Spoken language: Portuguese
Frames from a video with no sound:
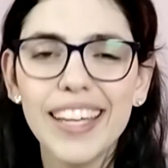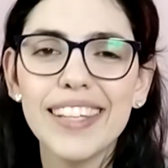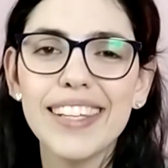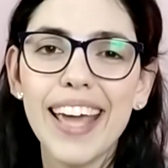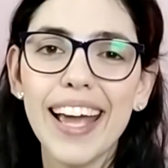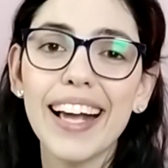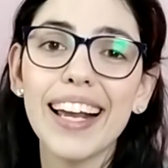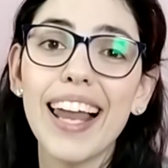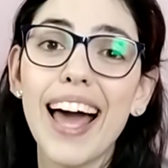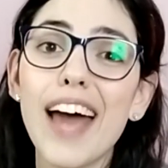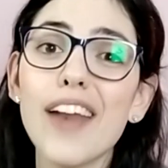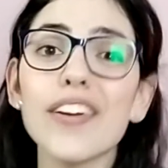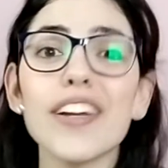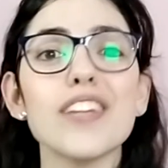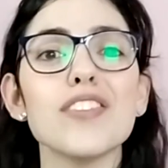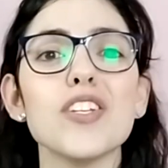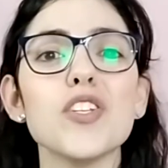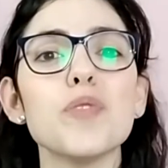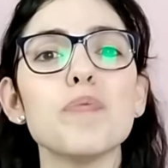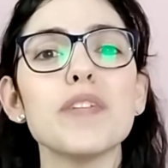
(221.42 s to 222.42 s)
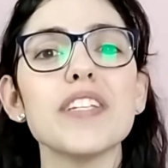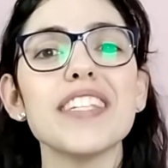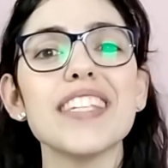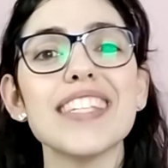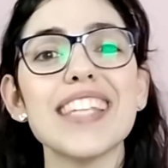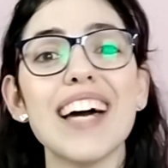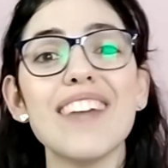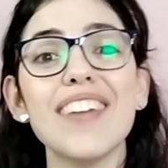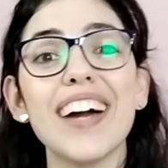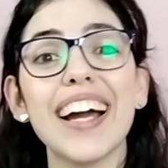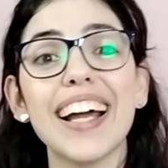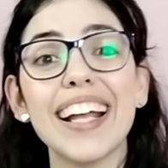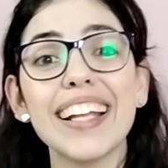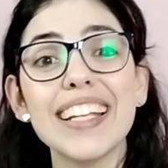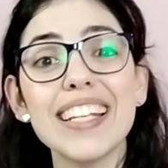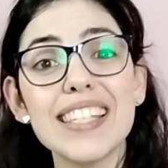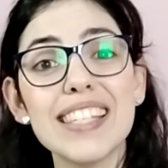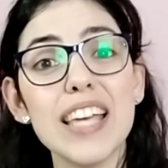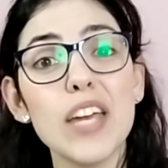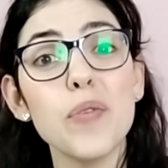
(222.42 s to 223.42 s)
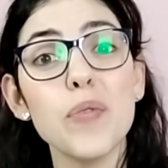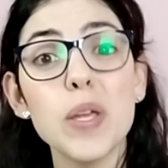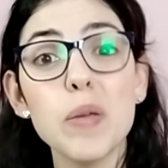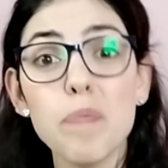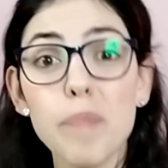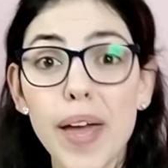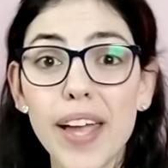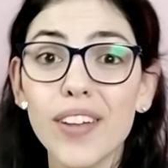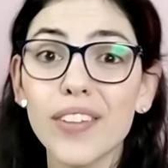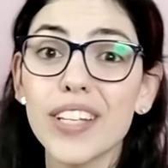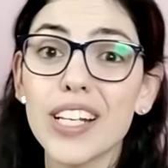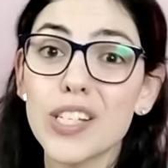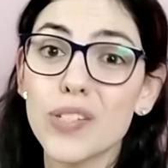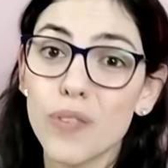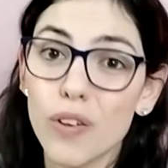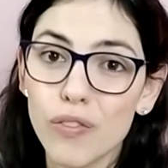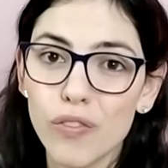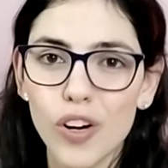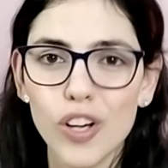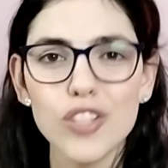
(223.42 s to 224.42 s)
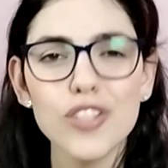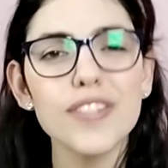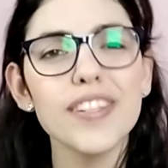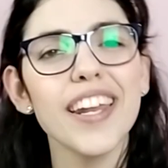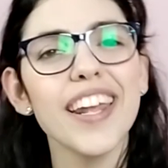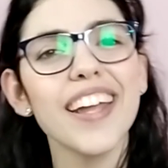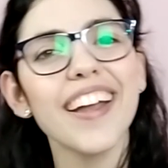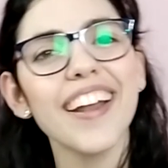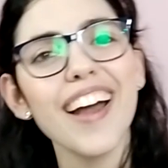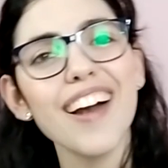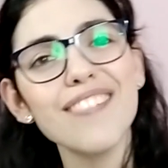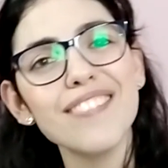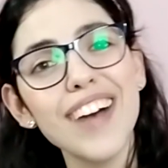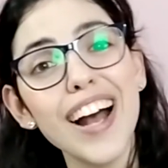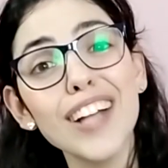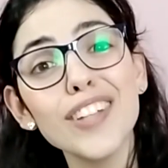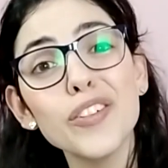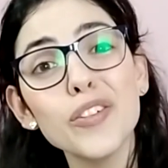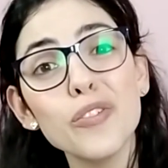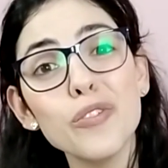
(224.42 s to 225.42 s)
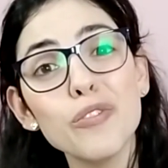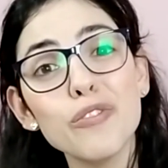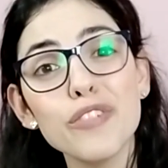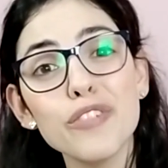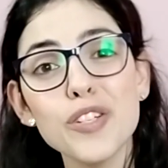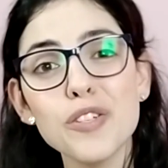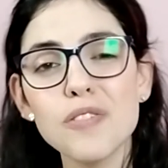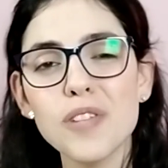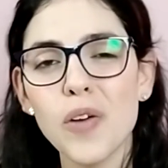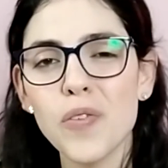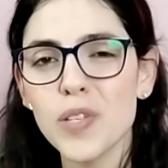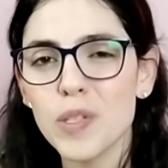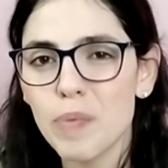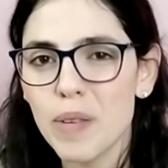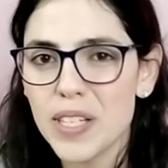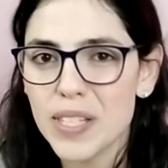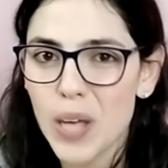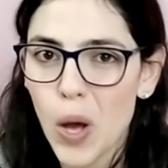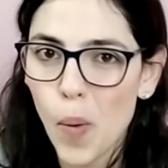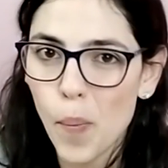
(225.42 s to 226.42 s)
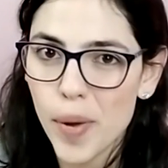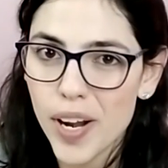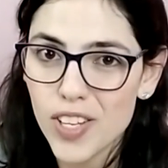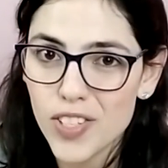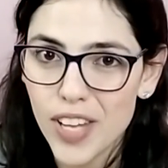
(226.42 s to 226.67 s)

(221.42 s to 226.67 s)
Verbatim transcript: E é claro que a gente precisava agradecer o empenho das vovós de terem gravado um vídeo tão especial pra